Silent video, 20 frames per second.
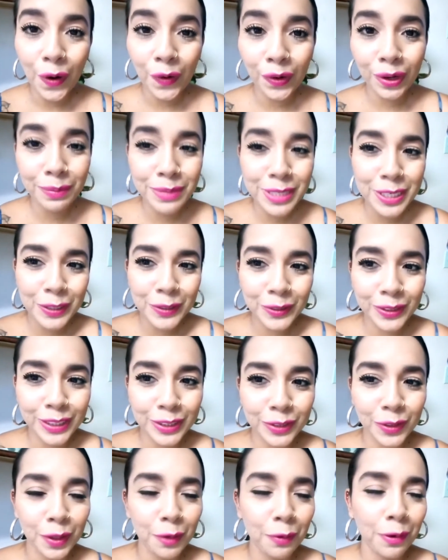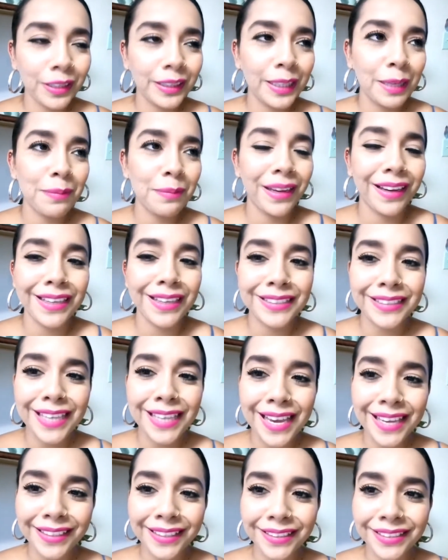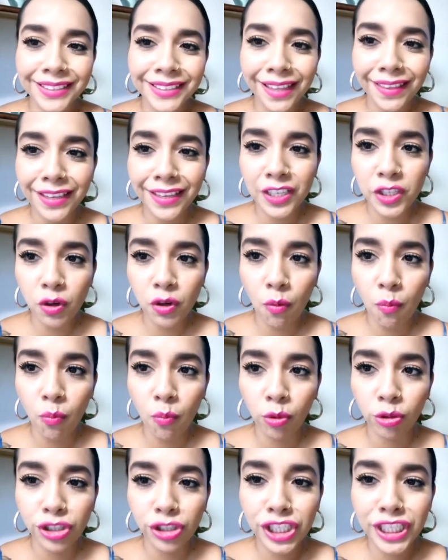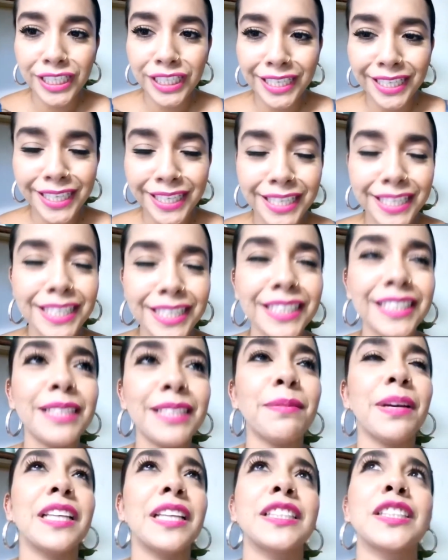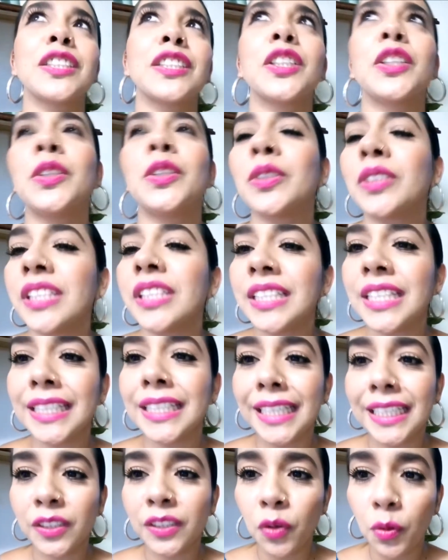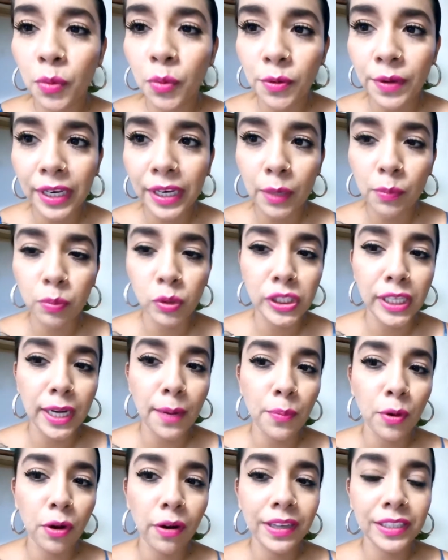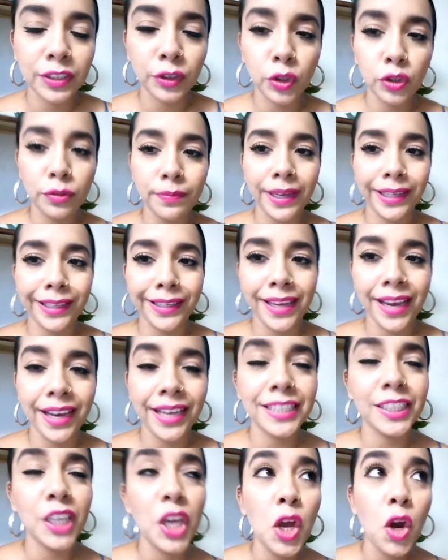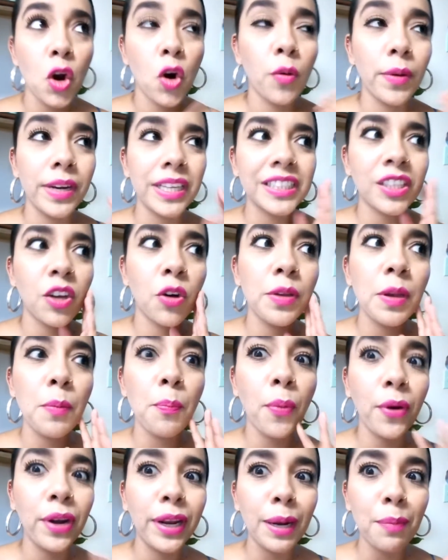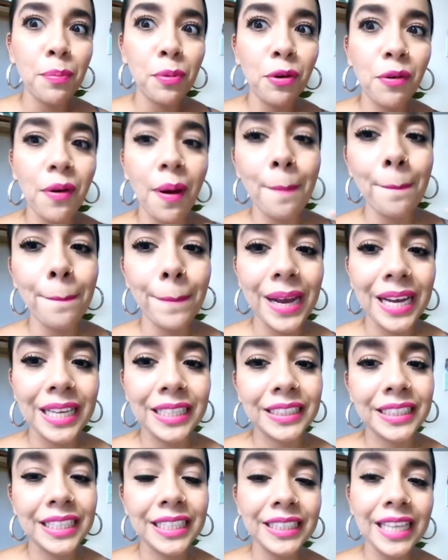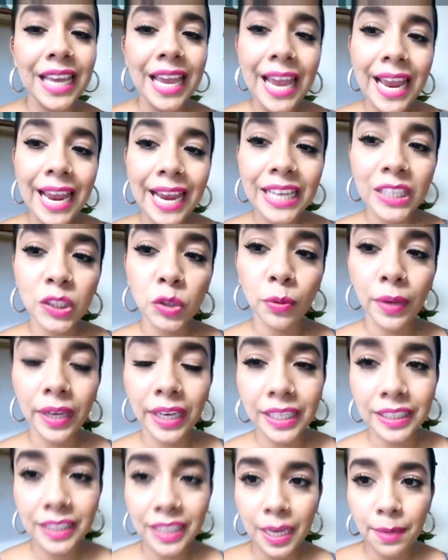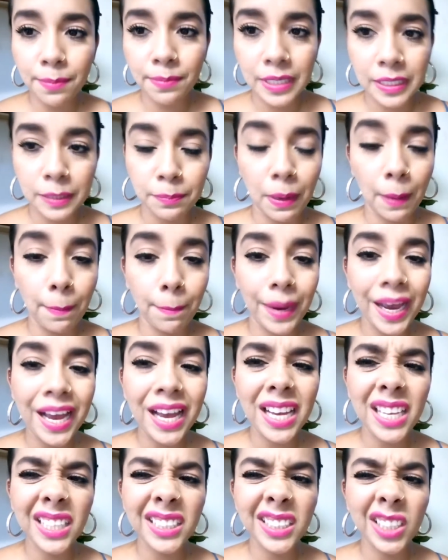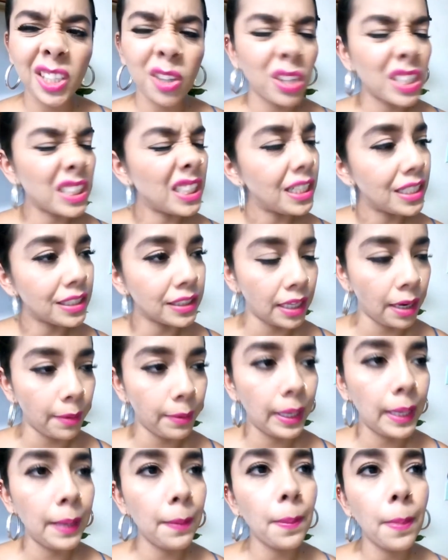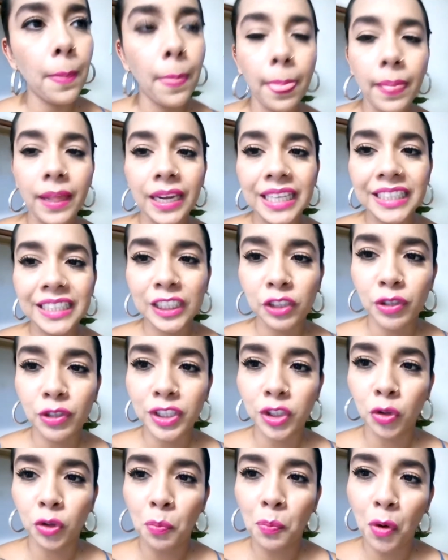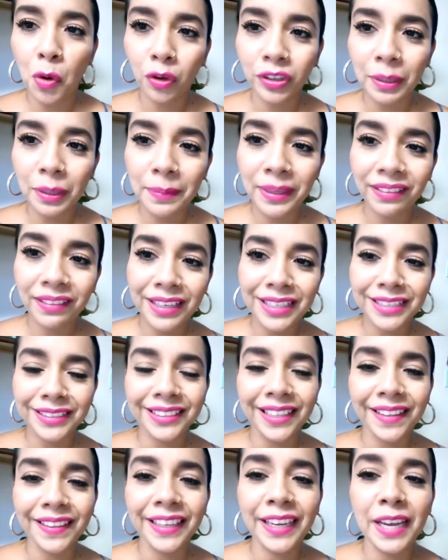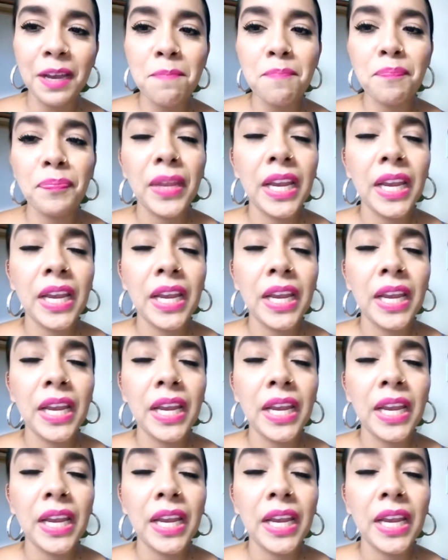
Hola mis chicos, estoy de vuelta en mi casa y este día he hecho muchísimas cosas, así que estuvo muy bien que pusiera a prueba estos maquillajes, hubiera estado bien poner a prueba bases. Estuve en casa de mis papás, creo que sí les grabé, les estoy haciendo un blog también de este día.